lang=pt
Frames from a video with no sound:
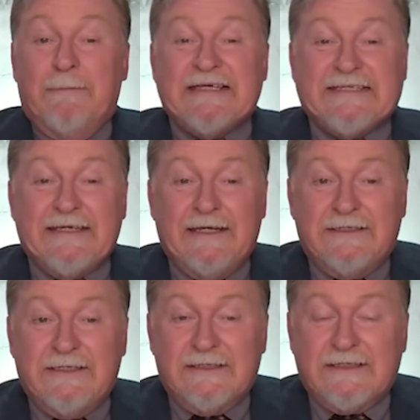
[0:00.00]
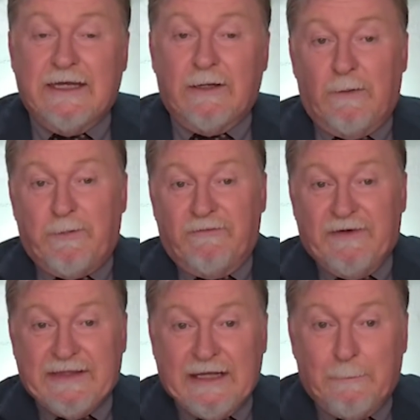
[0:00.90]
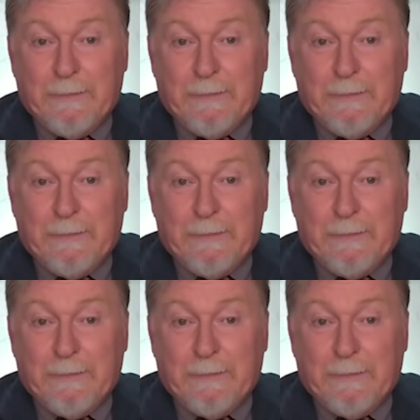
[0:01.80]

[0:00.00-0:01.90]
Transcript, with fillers: mas antes quero aproveitar